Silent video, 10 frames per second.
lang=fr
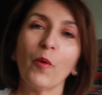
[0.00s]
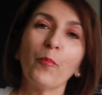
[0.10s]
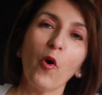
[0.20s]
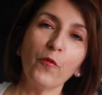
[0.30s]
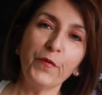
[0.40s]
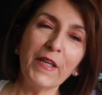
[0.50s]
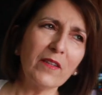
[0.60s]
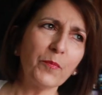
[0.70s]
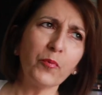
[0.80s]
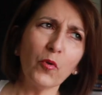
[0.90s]
J'en
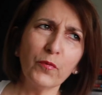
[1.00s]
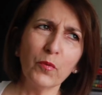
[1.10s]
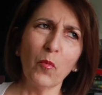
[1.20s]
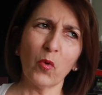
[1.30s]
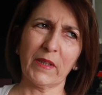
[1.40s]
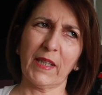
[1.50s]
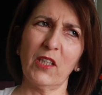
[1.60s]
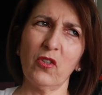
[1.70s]
profite pour vous montrer,